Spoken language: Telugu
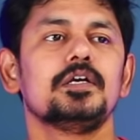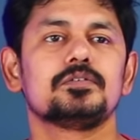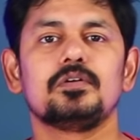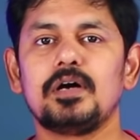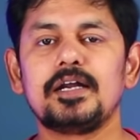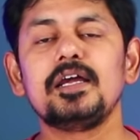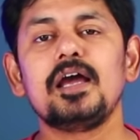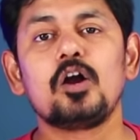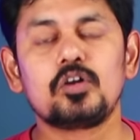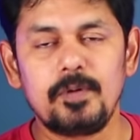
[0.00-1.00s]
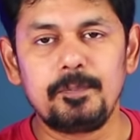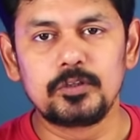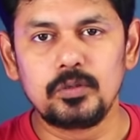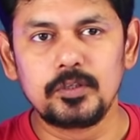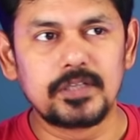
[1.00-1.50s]
సో అంటే అక్టోబర్
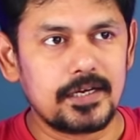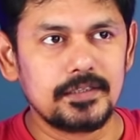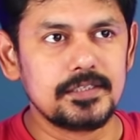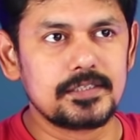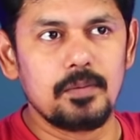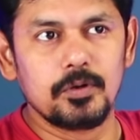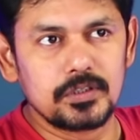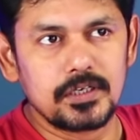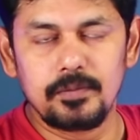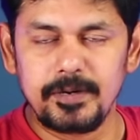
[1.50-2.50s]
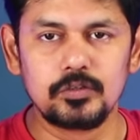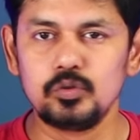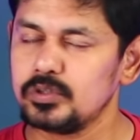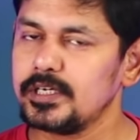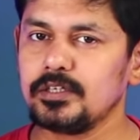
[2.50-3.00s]
పంతొమ్మిదో తారీఖుని తీసుకురాబోతున్నట్టుగా మనకు
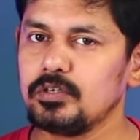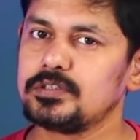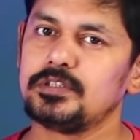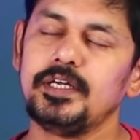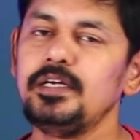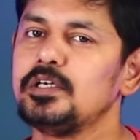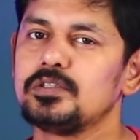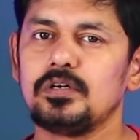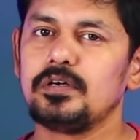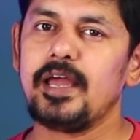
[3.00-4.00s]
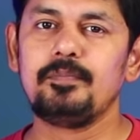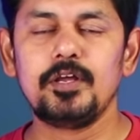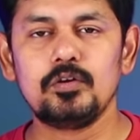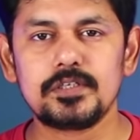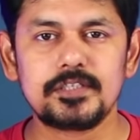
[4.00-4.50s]
న్యూస్ అయితే వస్తుంది సో ఏఎండి
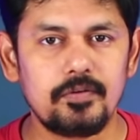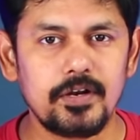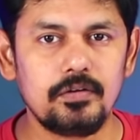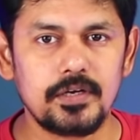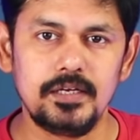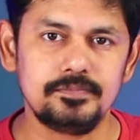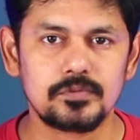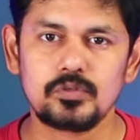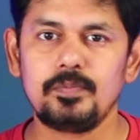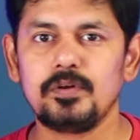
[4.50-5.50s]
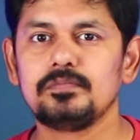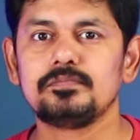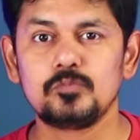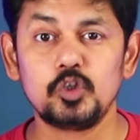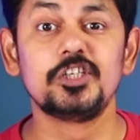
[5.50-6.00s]
యూజర్స్ ఎవరైనా ఉంటే సో ఇప్పుడు
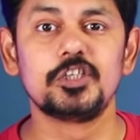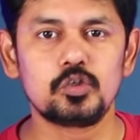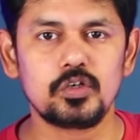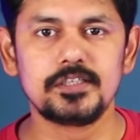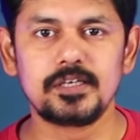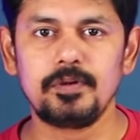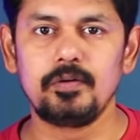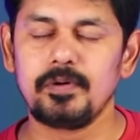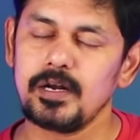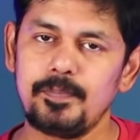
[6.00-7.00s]
ఖుషి చేసుకునే సమయం అనమాట